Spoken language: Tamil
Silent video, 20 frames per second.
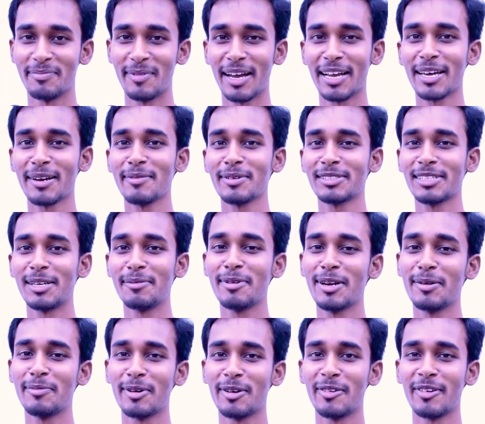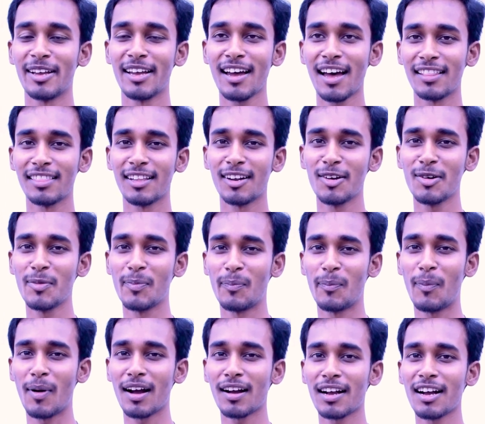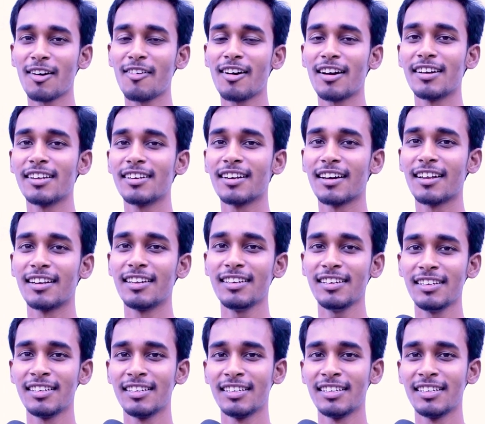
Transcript: பயங்கரமாக செலிப்ரேட் பண்ணுவீங்க அந்தளவுக்கு பக்காவாக ஆடிருக்காரு